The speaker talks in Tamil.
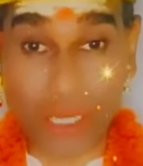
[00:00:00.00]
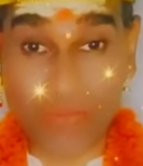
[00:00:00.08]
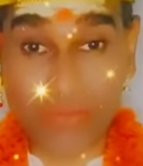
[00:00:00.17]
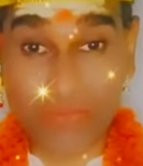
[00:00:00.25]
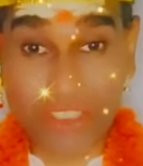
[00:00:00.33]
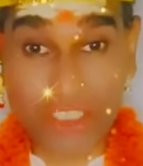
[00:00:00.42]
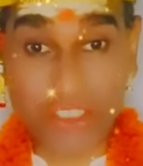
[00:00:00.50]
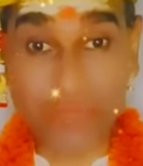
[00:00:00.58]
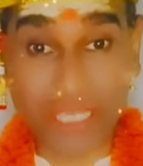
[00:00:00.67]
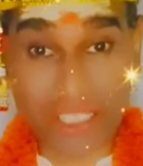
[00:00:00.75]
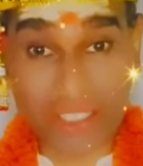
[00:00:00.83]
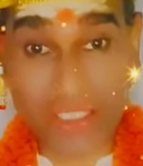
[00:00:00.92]
பாவம்
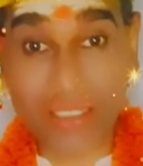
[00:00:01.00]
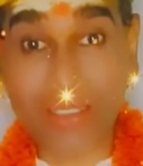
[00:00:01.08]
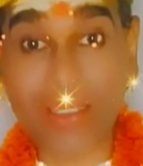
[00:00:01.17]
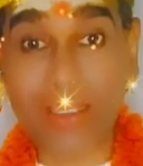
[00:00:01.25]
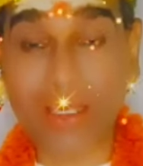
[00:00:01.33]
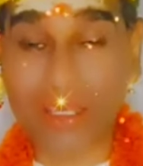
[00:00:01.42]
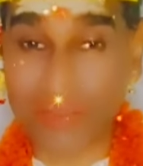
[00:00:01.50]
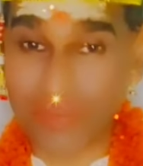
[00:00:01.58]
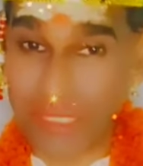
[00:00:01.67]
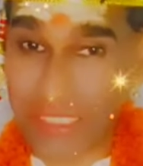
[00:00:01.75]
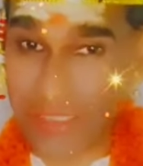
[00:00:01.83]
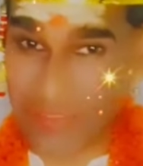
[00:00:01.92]
செய்யும் அசுரர்களாக
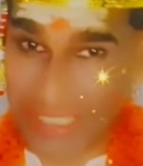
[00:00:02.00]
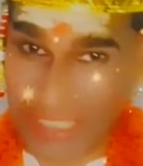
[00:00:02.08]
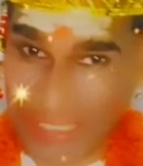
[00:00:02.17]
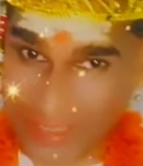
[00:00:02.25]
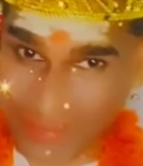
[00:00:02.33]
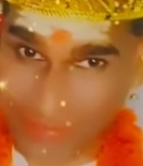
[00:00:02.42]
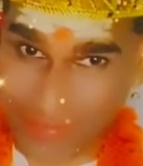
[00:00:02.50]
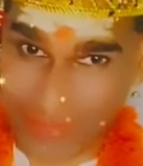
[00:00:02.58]
மாறிவிட்டனர்